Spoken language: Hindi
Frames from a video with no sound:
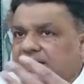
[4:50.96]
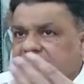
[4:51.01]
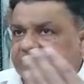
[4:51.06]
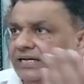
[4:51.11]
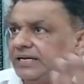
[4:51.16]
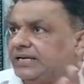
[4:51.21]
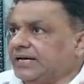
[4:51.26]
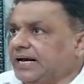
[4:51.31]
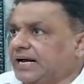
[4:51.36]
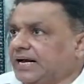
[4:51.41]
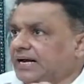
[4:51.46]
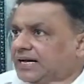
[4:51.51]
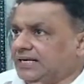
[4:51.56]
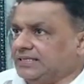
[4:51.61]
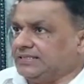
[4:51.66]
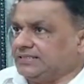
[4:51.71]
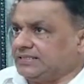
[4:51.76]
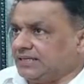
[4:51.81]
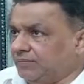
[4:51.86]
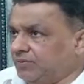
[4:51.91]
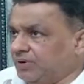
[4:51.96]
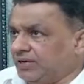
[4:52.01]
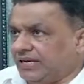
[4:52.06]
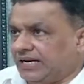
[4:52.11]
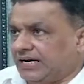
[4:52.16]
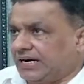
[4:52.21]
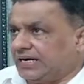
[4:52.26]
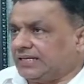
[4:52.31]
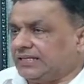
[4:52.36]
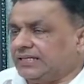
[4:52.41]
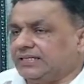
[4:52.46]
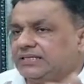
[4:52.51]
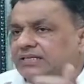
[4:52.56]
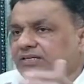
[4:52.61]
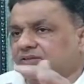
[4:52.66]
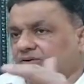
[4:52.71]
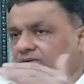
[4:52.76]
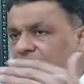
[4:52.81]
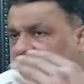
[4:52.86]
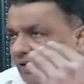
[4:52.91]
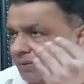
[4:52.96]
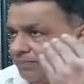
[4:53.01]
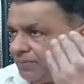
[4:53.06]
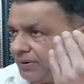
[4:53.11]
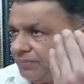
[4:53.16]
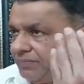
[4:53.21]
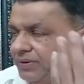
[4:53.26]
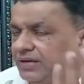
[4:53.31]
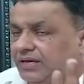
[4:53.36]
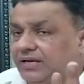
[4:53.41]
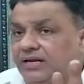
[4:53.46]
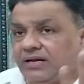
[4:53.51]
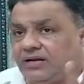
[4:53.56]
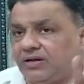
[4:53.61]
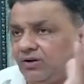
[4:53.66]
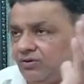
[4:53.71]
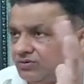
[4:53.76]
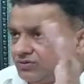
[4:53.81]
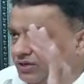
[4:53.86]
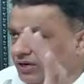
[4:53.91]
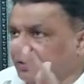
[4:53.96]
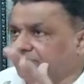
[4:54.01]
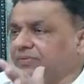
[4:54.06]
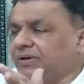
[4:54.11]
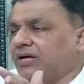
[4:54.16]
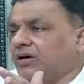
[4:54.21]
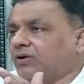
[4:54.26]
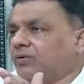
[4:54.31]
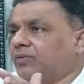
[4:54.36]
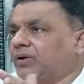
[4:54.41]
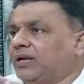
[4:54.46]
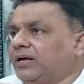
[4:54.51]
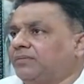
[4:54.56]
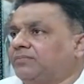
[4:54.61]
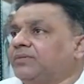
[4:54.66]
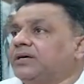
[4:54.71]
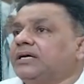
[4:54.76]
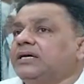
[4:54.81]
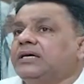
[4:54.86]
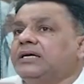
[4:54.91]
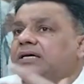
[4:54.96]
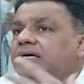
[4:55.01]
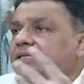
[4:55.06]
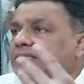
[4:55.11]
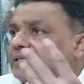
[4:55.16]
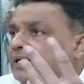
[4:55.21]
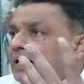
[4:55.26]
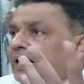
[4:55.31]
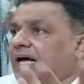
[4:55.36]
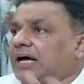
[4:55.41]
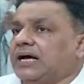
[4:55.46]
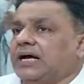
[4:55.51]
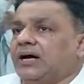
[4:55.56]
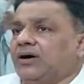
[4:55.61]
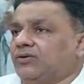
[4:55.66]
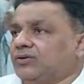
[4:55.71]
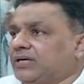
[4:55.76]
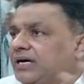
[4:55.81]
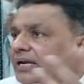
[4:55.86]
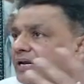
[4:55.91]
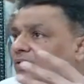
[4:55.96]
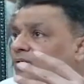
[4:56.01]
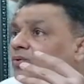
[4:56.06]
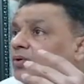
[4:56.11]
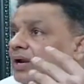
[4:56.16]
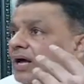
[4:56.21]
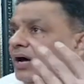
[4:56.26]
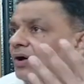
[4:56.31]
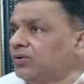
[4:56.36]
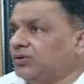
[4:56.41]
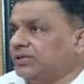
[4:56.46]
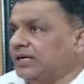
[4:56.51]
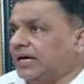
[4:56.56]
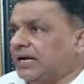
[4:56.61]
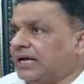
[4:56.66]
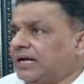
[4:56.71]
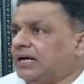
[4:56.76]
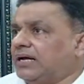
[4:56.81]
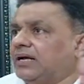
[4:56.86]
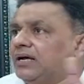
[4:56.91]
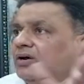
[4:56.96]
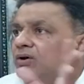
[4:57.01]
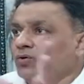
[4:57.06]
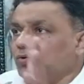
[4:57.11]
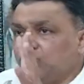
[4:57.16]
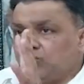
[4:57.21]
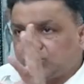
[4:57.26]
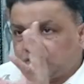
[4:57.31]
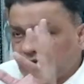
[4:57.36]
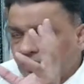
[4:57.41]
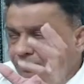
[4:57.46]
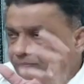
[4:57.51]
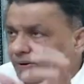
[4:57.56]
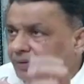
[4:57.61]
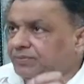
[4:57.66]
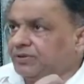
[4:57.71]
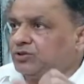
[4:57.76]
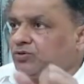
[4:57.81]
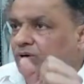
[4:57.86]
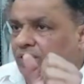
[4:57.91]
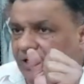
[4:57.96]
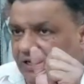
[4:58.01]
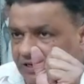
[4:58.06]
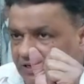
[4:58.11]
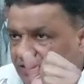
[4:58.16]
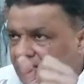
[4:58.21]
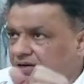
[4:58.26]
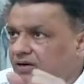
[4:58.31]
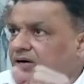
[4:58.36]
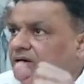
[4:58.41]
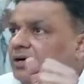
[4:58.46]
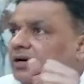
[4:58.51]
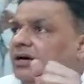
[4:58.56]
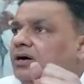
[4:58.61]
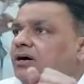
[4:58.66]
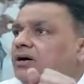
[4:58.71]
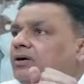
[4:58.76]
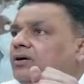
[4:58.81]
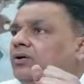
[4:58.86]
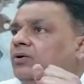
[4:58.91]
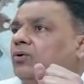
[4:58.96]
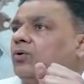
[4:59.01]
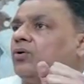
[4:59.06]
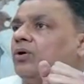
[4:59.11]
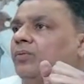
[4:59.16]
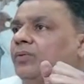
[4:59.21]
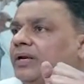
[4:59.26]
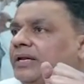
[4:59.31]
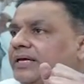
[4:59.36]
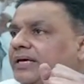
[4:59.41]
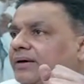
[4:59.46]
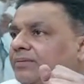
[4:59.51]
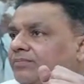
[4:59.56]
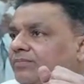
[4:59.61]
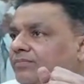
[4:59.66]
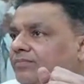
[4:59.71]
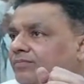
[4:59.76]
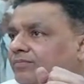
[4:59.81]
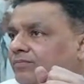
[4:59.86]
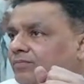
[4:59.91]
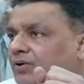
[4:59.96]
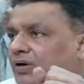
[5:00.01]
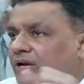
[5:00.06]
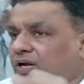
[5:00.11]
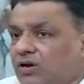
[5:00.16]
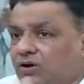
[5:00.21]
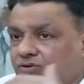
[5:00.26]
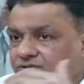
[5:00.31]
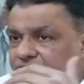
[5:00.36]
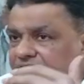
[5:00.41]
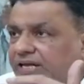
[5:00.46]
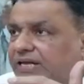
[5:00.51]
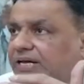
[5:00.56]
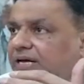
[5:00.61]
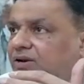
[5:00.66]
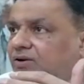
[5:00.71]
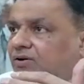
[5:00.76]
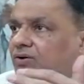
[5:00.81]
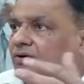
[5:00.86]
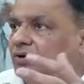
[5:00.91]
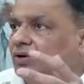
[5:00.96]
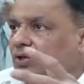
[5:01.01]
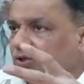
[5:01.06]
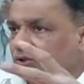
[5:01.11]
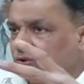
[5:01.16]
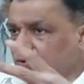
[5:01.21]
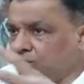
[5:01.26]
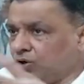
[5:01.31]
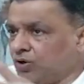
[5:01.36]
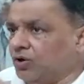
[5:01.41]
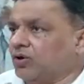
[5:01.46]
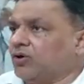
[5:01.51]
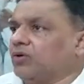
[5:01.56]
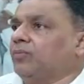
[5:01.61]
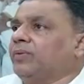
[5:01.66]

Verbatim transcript: ऐसा निकाय खाजी साहब बोल के काट देते तो वहाँ पर भी काउंसलिंग भी करो बोले हम तलाक कहाँ हो जा रहे खुला हो जा रहा उसके ऊपर भी थोड़ा रोको बोल के हम बोल रहे काउंसलिंग करो दोनों को